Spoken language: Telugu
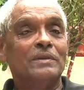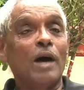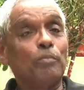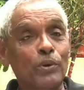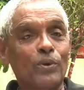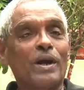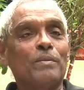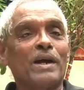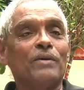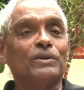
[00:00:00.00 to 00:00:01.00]
అప్పుడున్న
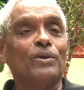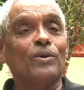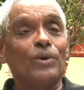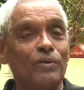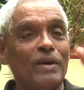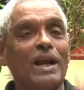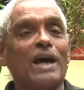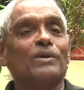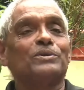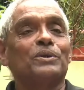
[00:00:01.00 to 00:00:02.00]
అమరావతిలో రెండు వేల
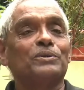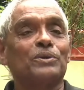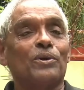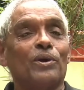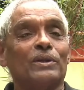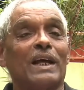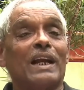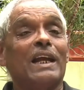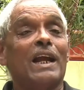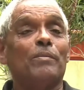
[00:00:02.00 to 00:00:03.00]
ఆరో సంవత్సరంలో
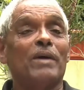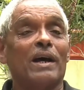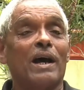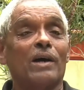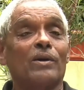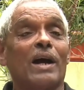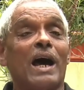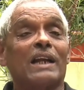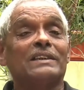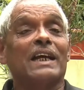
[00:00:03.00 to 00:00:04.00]
దళైలామా గారు
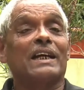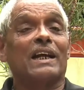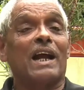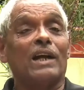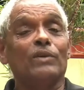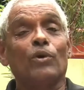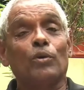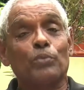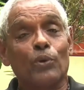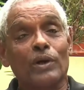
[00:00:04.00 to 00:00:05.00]
కాలచక్రాన్ని ఒక
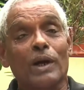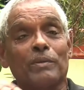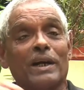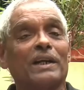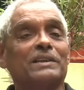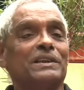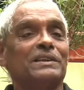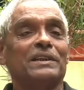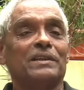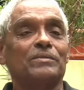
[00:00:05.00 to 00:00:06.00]
ప్రోగ్రాం కండక్ట్
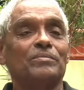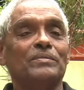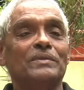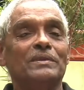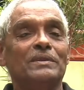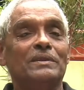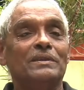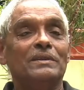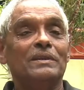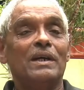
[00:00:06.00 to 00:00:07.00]
చేశారు
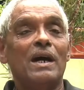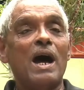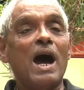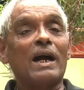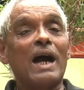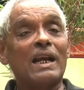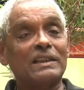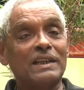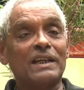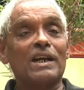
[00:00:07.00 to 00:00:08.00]
ఆ
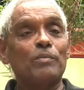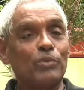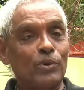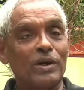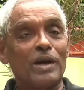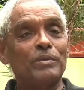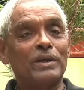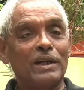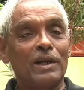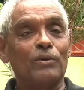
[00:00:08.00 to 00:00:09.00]
కాలచక్ర
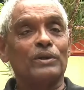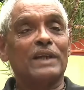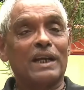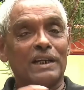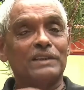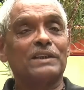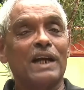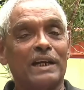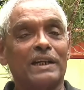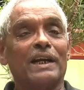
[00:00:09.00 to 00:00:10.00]
ప్రోగ్రాంకి నేను ఒక
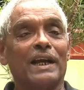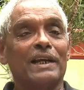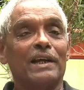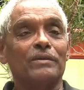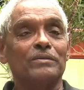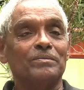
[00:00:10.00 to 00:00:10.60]
జర్నలిస్ట్గా అటెండ్ అయ్యాను